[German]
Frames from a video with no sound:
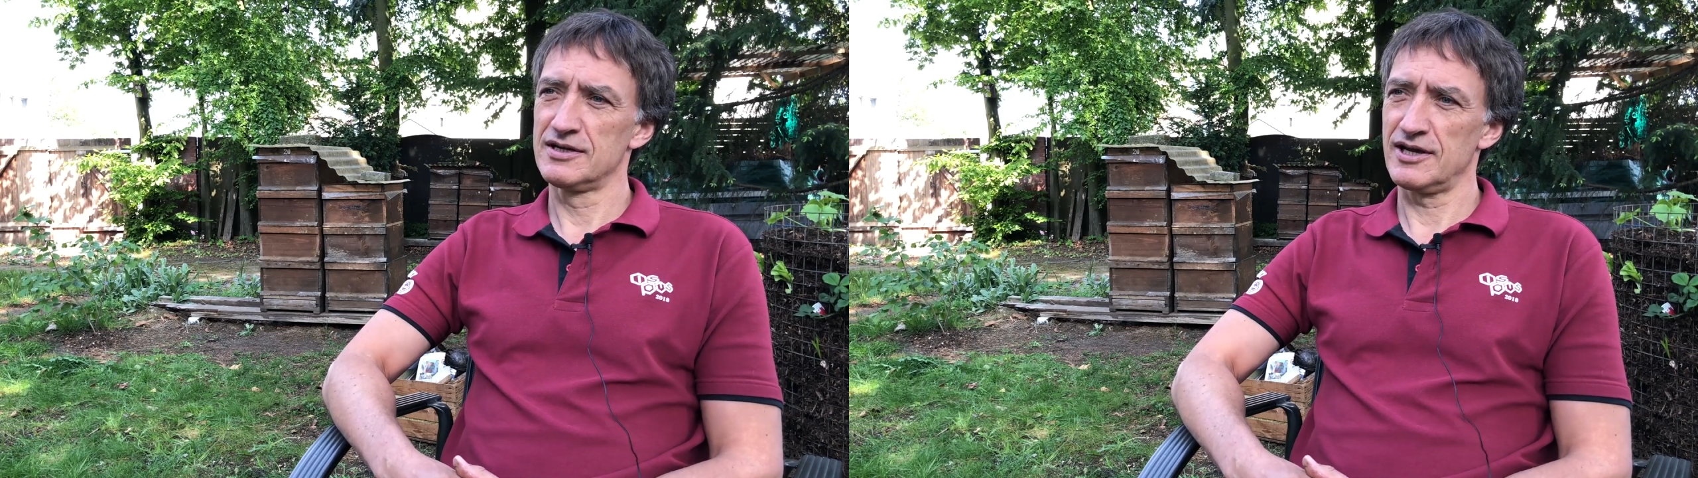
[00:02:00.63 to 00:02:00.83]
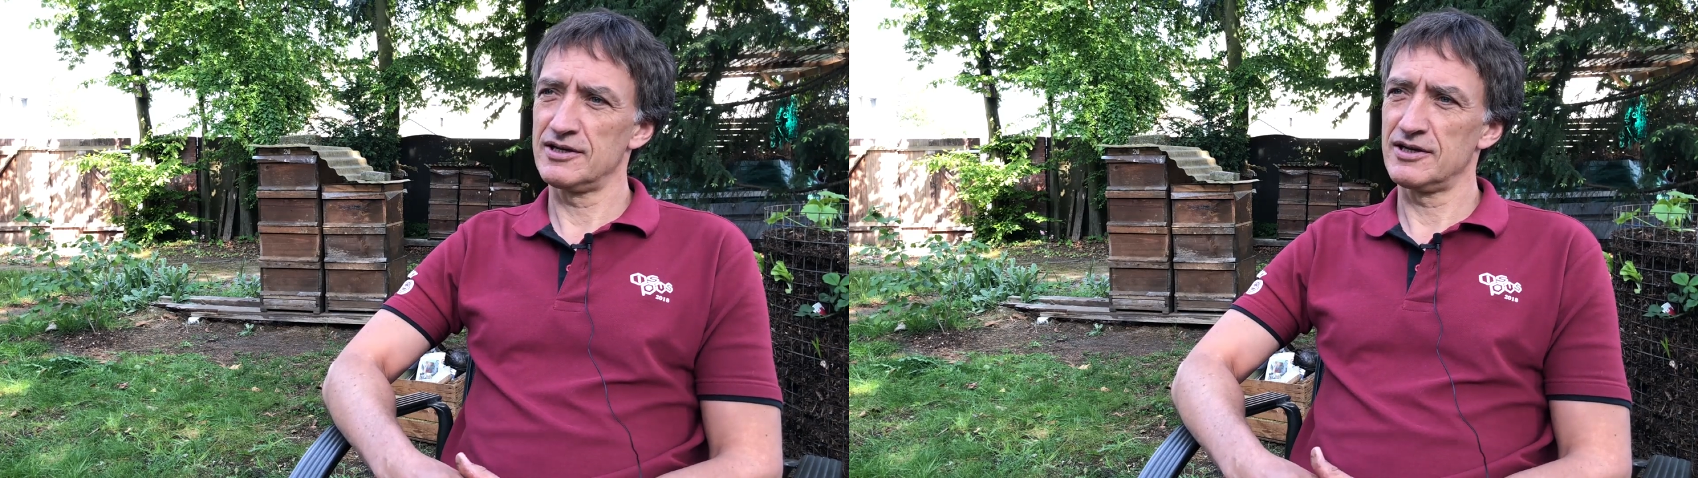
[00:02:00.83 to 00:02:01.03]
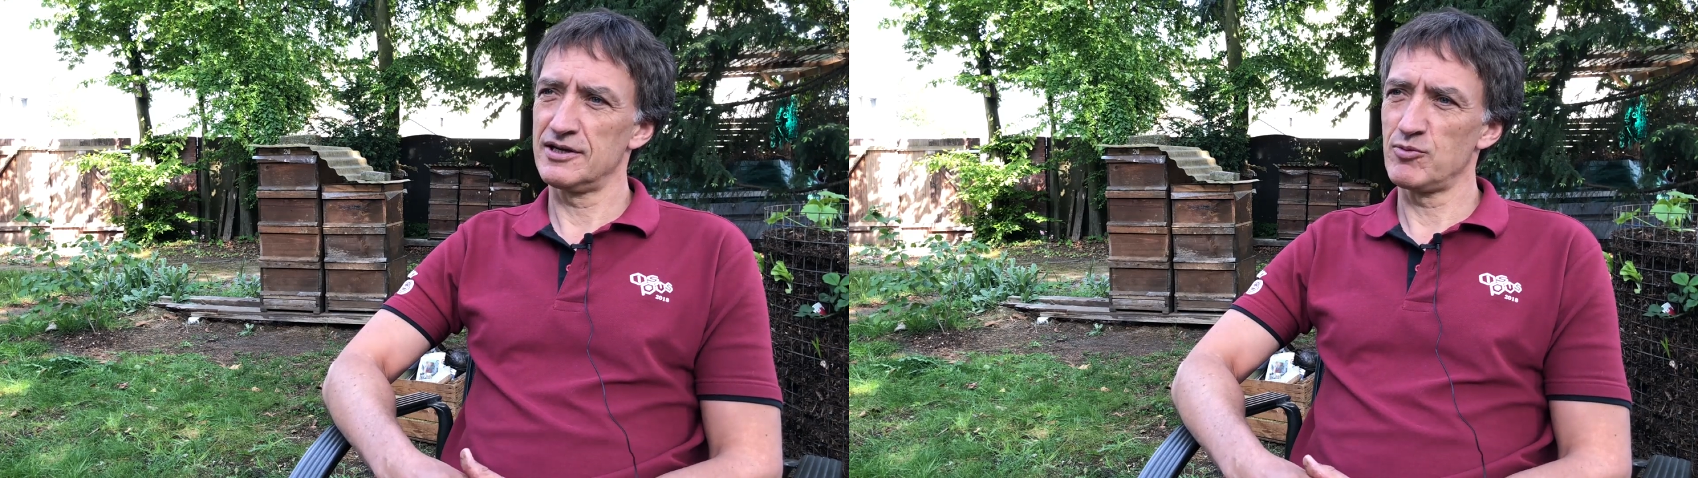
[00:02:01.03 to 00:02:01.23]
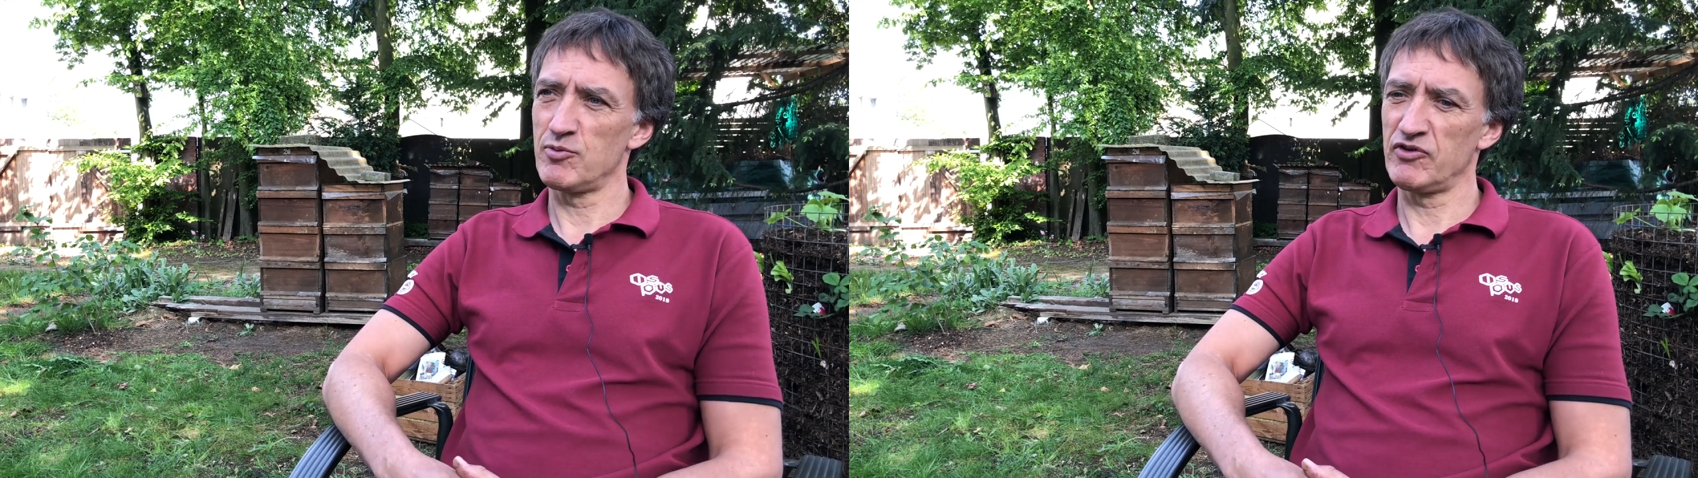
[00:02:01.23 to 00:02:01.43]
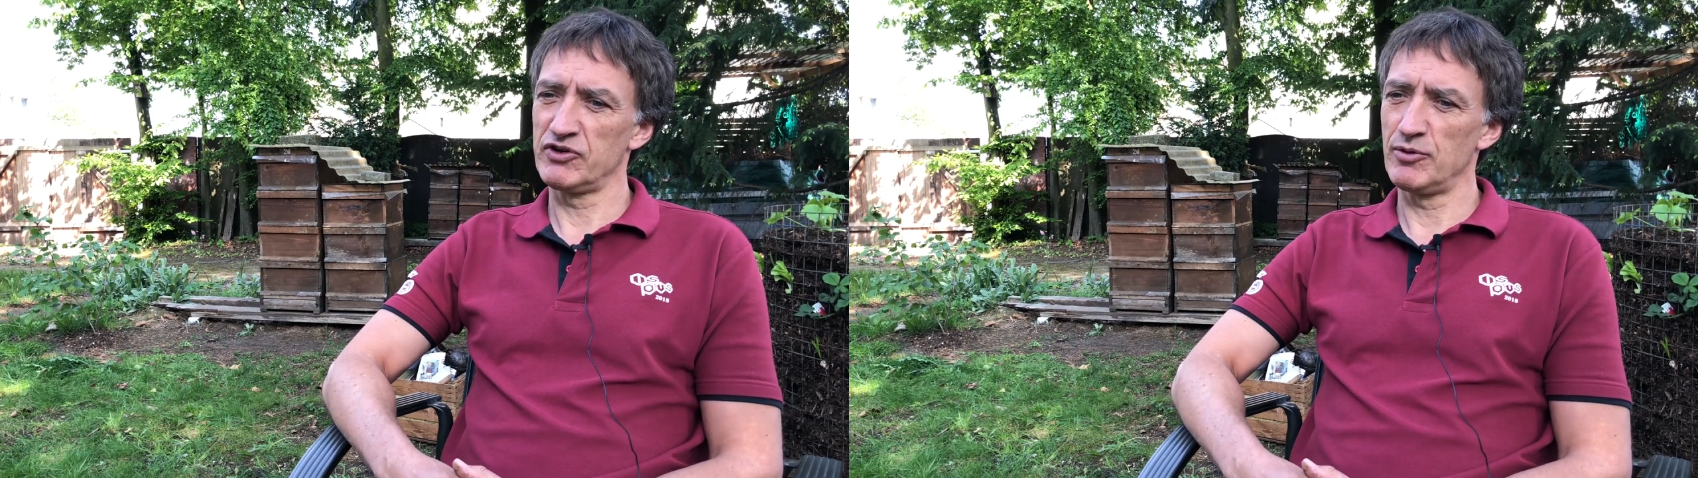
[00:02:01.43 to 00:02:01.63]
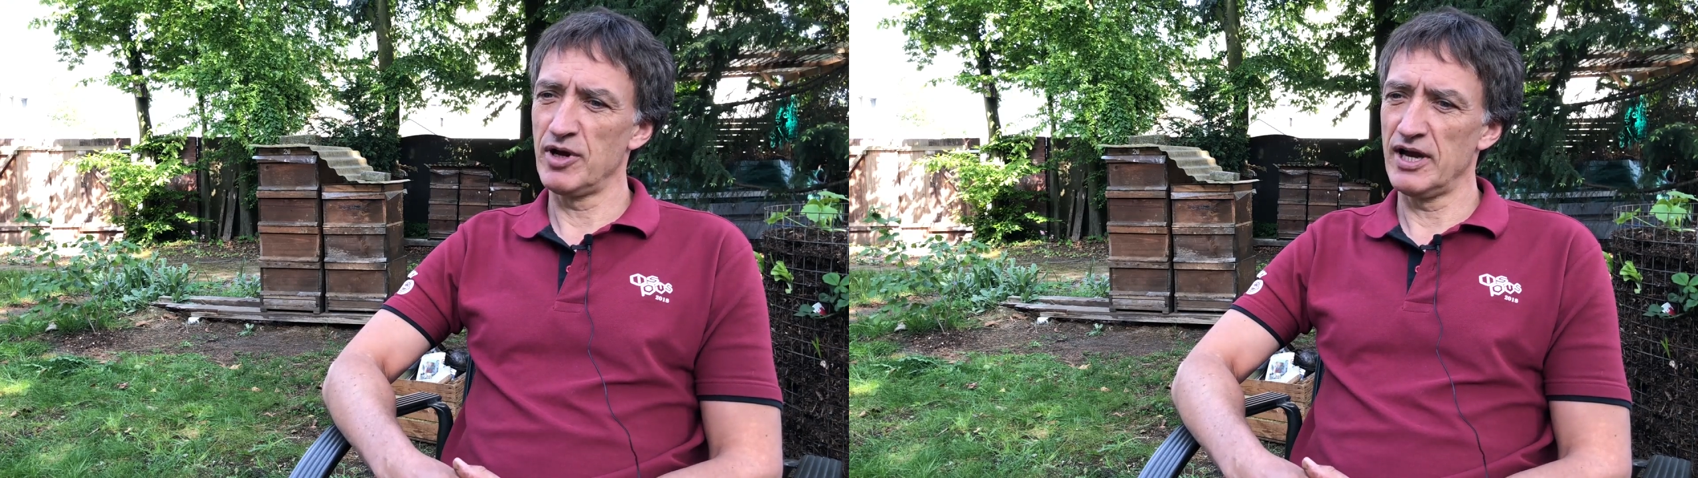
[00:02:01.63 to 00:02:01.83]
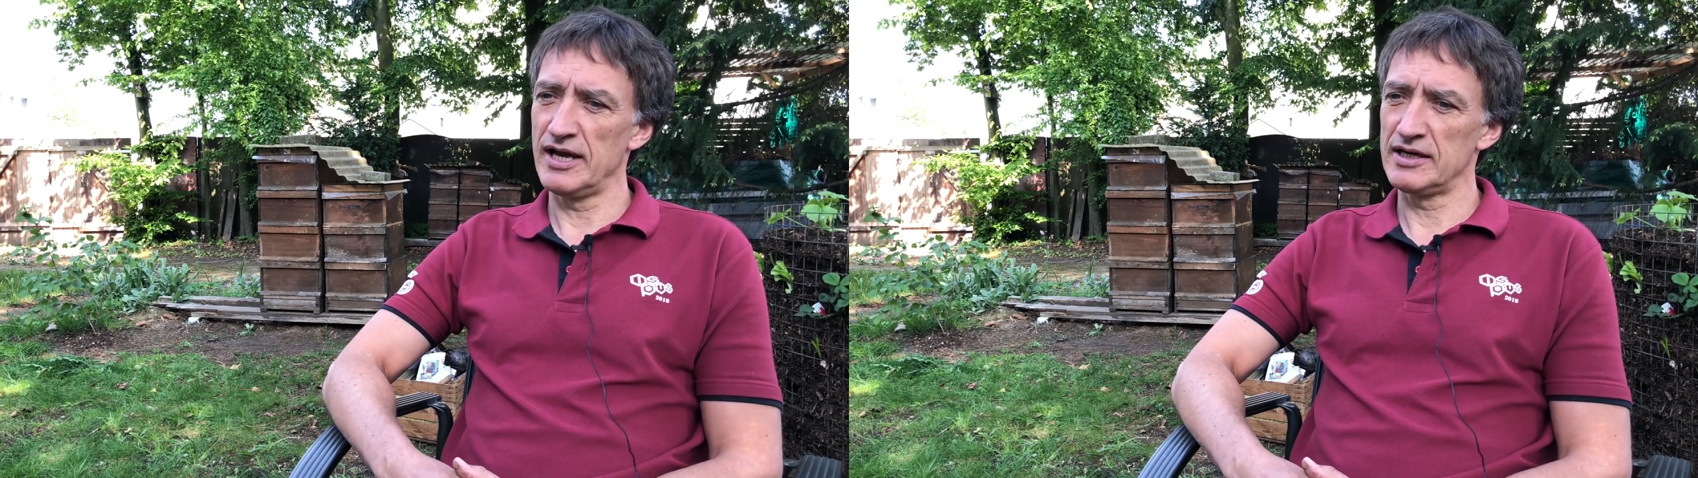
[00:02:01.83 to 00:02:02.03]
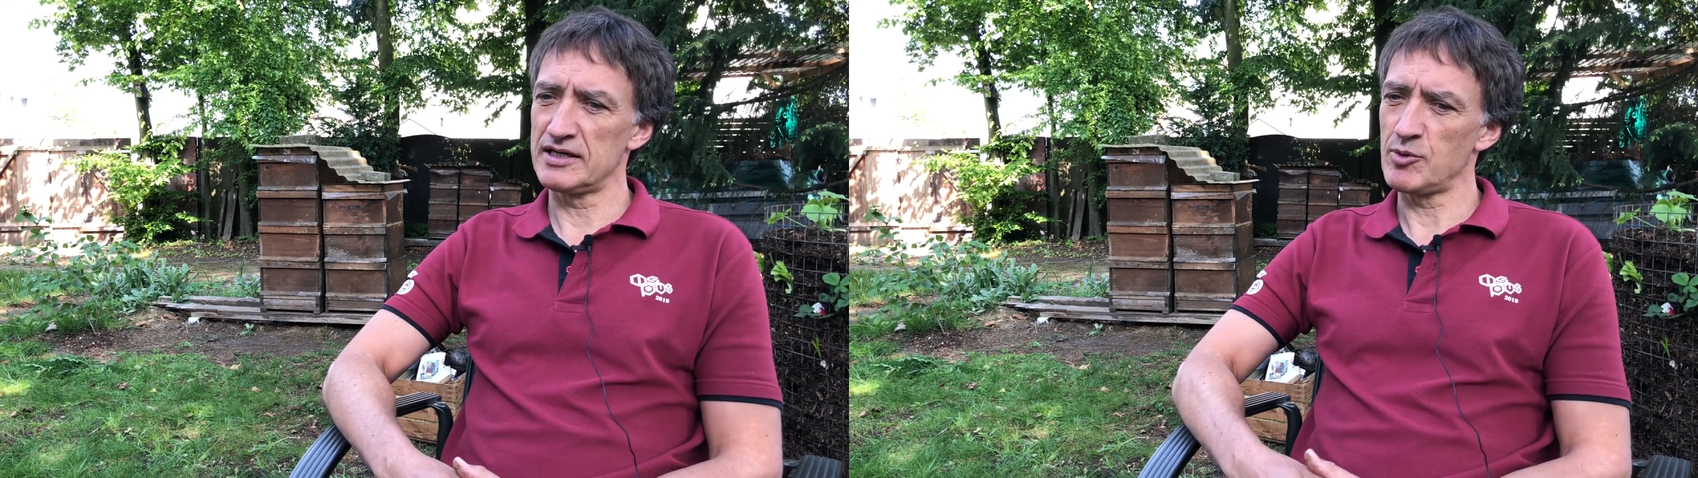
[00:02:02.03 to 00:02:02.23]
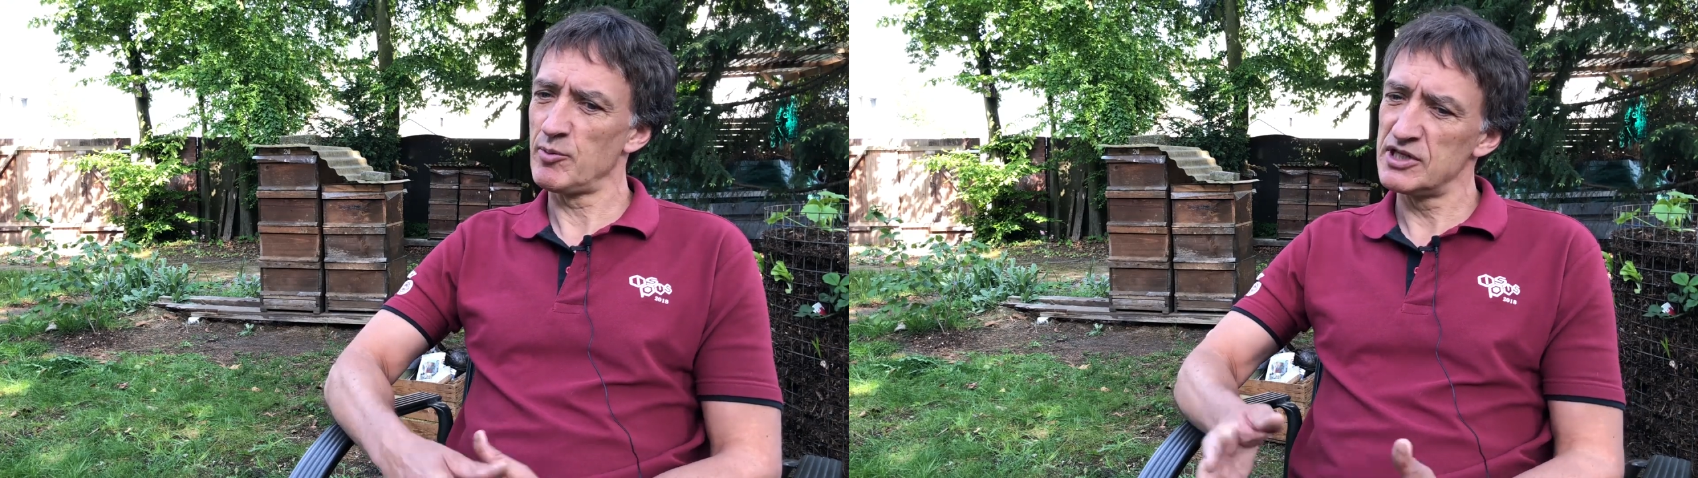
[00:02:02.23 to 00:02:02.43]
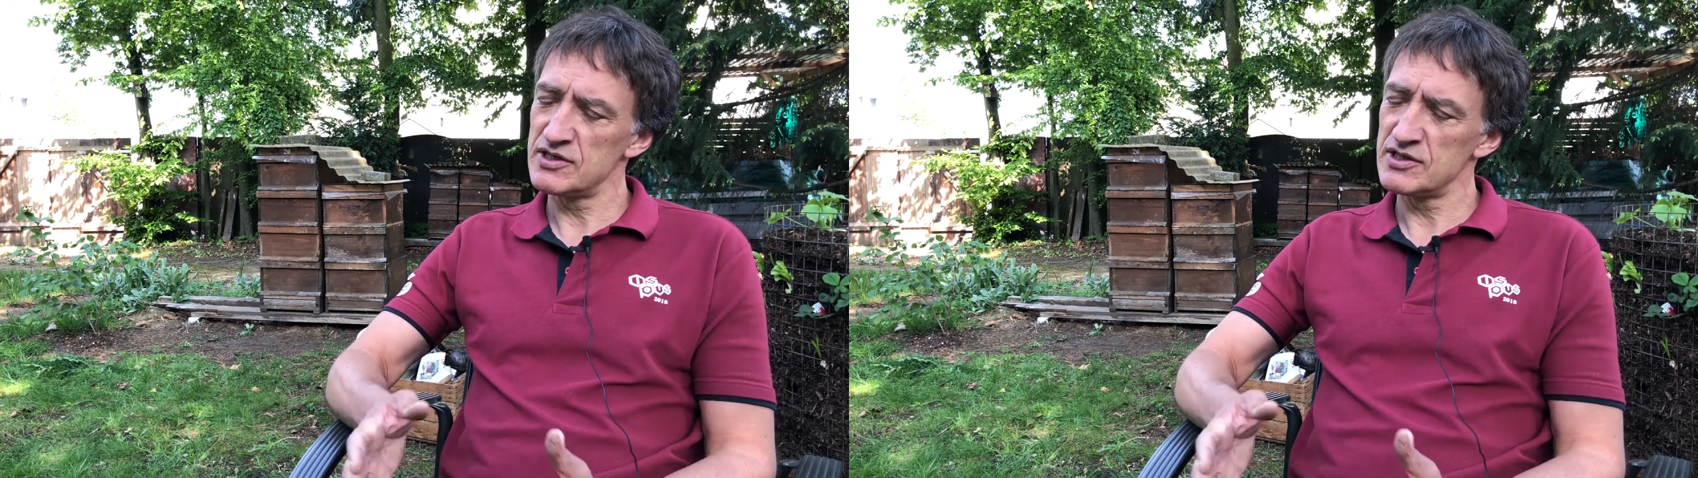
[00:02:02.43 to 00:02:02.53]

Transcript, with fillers: der einen dann immer mal wieder berät. Aber man